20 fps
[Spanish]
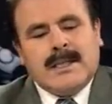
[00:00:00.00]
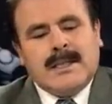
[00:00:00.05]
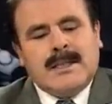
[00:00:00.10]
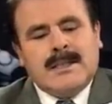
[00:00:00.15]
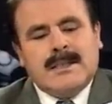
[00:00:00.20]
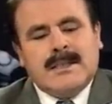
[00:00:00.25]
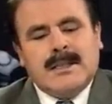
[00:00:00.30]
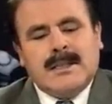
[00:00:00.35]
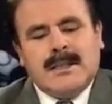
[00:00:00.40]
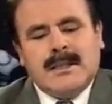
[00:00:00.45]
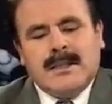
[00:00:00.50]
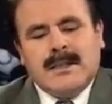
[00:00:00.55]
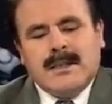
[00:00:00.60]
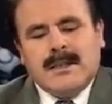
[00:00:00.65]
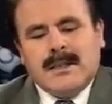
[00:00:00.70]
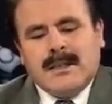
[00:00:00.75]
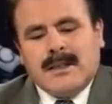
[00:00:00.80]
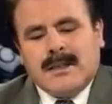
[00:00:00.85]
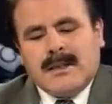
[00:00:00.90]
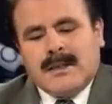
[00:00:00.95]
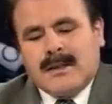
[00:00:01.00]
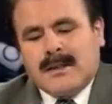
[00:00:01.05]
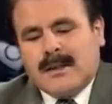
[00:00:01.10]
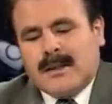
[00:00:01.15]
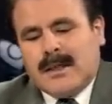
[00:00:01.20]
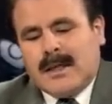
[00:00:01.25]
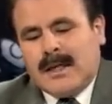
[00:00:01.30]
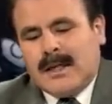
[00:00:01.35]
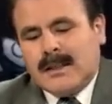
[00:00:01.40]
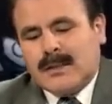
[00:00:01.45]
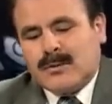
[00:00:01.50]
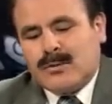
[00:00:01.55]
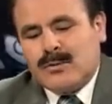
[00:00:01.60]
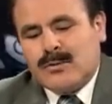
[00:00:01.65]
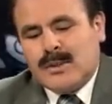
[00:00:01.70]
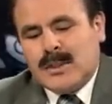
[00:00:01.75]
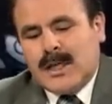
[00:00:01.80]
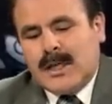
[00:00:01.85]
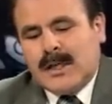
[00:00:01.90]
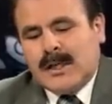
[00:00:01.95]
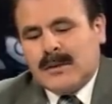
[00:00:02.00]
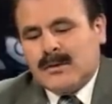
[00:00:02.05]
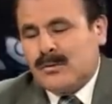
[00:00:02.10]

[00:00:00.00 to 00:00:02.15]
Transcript: dice que al escuchar